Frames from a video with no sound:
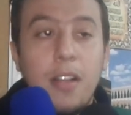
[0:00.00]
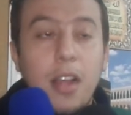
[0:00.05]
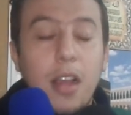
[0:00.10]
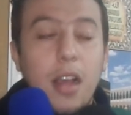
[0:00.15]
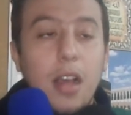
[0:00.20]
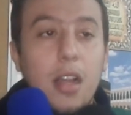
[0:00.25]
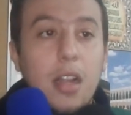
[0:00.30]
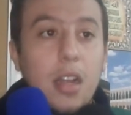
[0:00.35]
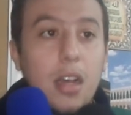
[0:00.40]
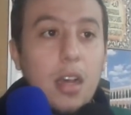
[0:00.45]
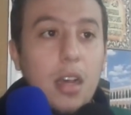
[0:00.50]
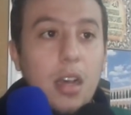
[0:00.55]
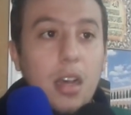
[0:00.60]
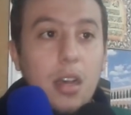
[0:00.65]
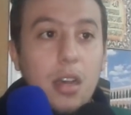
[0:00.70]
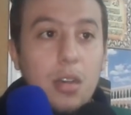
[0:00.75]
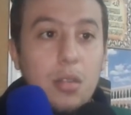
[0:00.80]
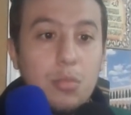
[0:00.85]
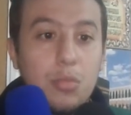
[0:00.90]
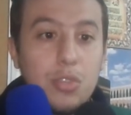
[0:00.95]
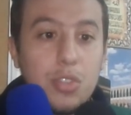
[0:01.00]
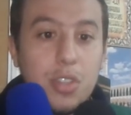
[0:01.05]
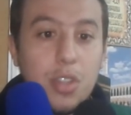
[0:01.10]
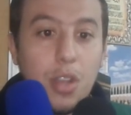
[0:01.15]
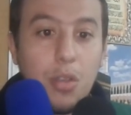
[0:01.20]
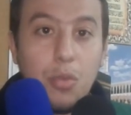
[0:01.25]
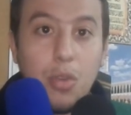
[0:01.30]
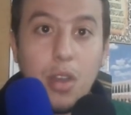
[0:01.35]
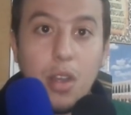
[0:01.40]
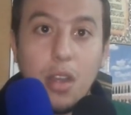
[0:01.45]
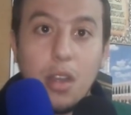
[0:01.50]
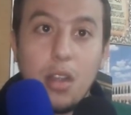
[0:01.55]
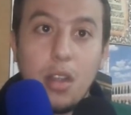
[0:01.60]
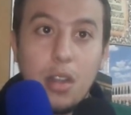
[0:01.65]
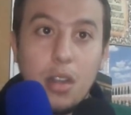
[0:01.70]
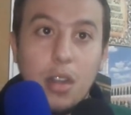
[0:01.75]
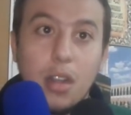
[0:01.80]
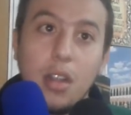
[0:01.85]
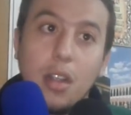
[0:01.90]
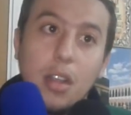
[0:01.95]
على مستوى
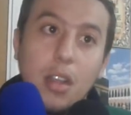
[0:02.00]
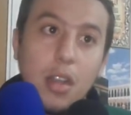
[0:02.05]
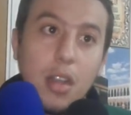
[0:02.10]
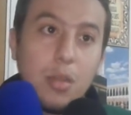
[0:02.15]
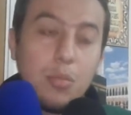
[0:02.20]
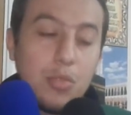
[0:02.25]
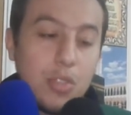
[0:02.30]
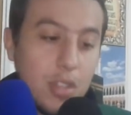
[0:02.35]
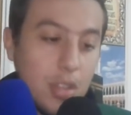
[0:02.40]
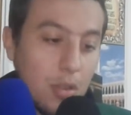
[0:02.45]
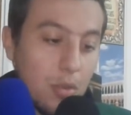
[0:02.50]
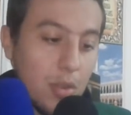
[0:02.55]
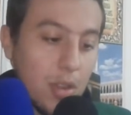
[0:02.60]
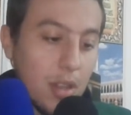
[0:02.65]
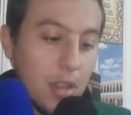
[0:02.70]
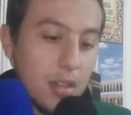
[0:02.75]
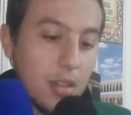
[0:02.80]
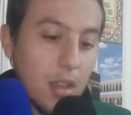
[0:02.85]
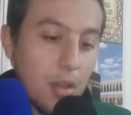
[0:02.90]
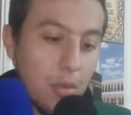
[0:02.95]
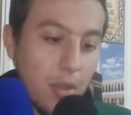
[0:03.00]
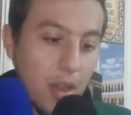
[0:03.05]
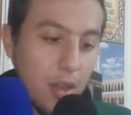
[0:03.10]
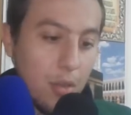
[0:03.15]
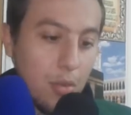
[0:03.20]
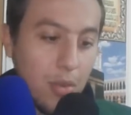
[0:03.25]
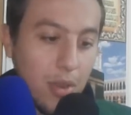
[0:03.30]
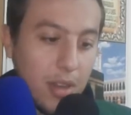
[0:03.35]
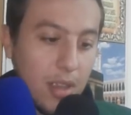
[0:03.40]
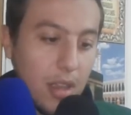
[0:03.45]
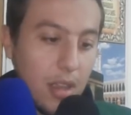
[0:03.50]
على مستوى الدواء هو